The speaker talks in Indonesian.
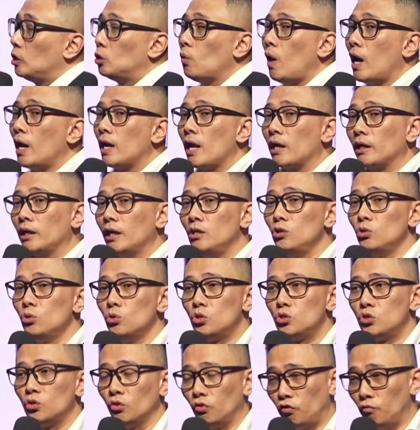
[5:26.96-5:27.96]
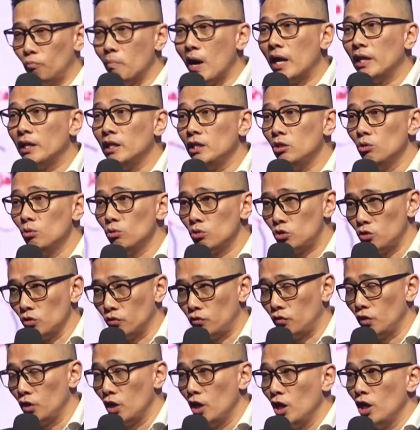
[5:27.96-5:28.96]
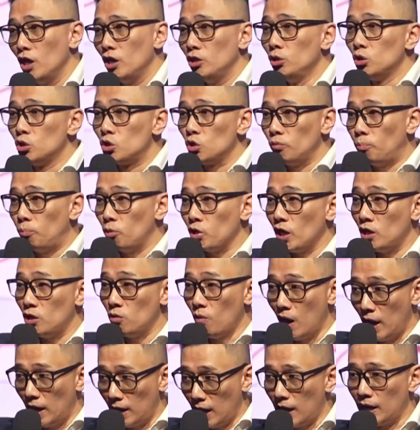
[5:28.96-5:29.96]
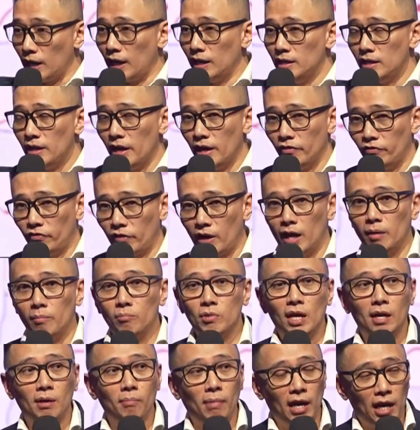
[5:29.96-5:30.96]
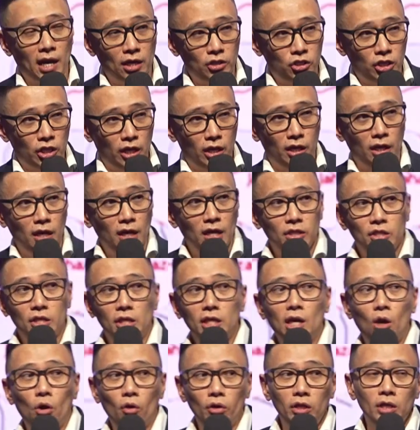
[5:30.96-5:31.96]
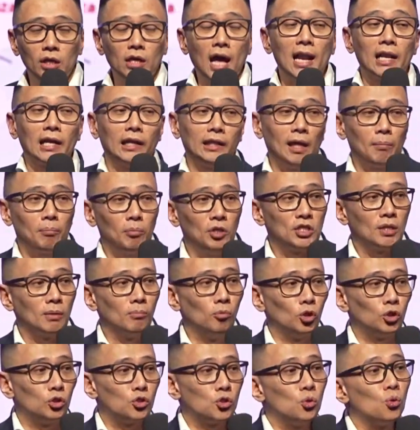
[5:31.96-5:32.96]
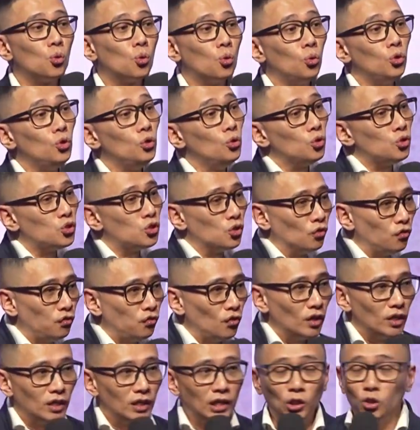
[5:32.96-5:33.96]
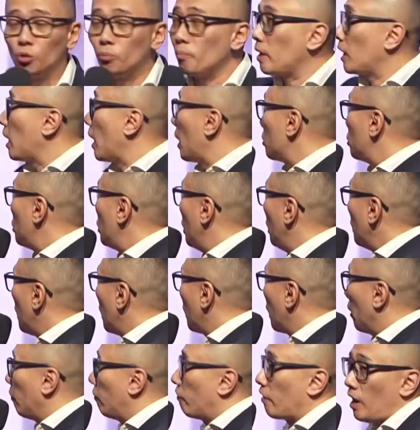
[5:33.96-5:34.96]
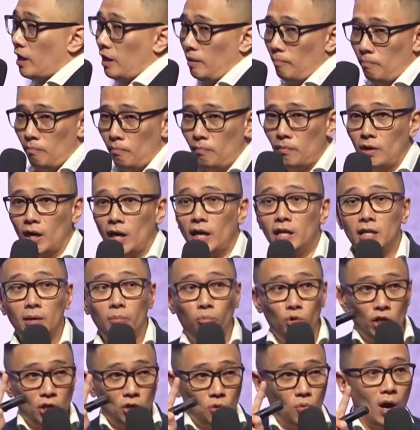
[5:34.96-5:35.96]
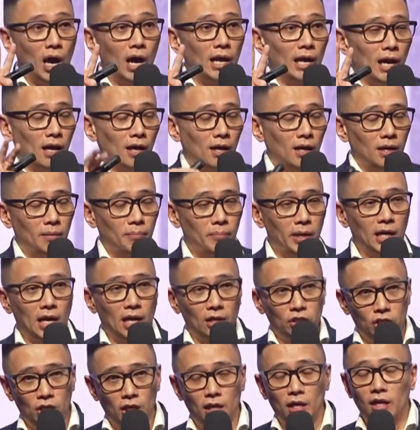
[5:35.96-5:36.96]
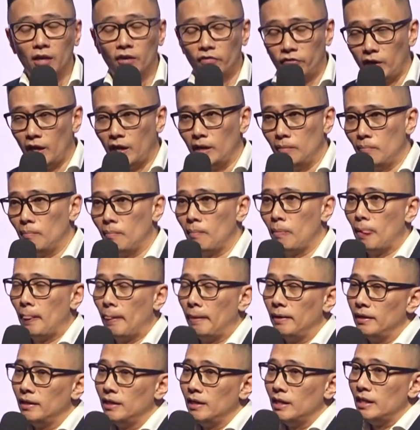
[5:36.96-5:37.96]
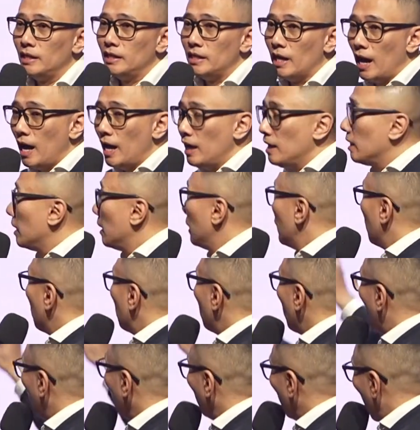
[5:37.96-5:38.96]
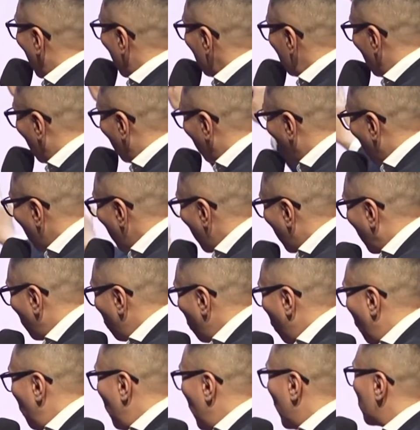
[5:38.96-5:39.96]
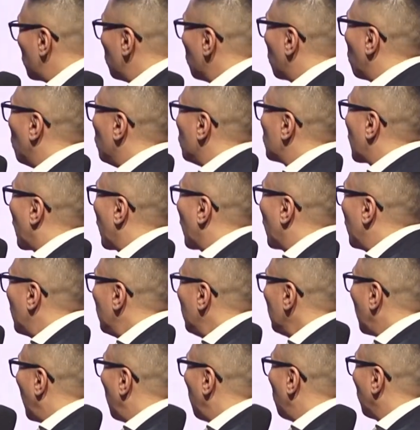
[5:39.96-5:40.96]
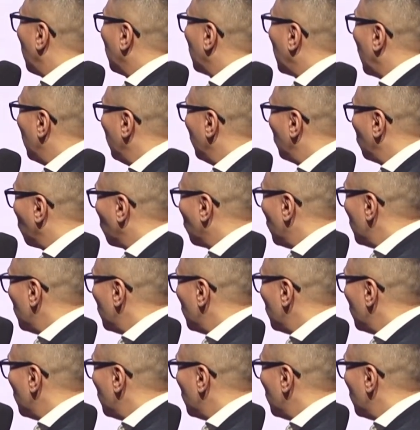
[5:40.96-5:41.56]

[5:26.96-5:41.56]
itu anaknya Yusuf, Bani Yusuf. Yusuf punya dua anak kan, Efraim dan Manasye. Jadi kalau di Alkitab disebut suku Yusuf, itu Manasye dan Efraim. Kan dia punya dua anak, Manasye dan Efraim. Ya, beginilah ceritanya ke-12 suku Israel. Kalau kita hitung